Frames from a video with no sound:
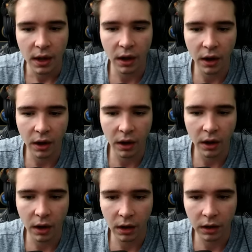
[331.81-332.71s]

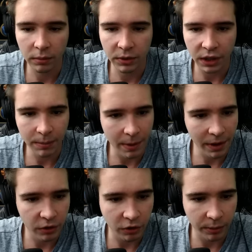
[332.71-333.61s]
Euh, j'ai quand même pas mal
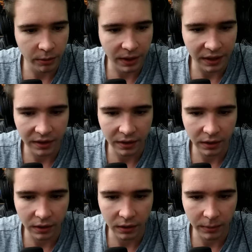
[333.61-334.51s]
de champions maîtrise,
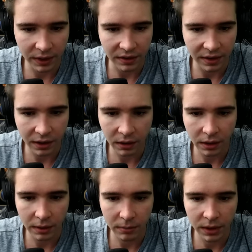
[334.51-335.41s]
euh, maîtrise 1 quand
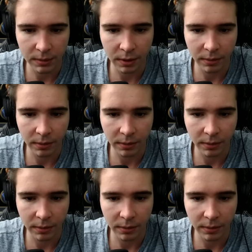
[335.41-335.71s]
même minimum.